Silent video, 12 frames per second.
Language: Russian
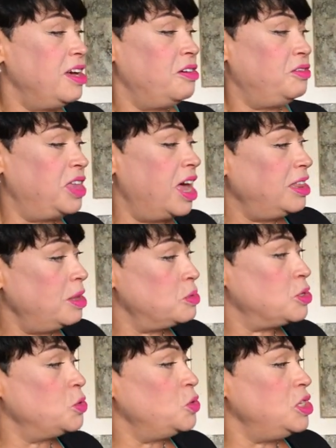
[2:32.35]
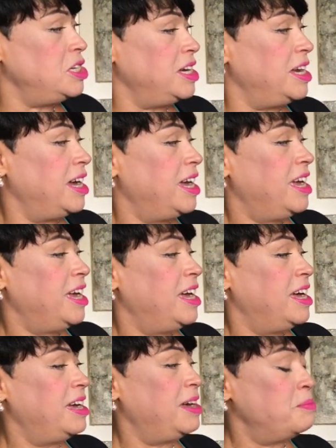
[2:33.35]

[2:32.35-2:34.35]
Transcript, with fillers: В данном случае – Э,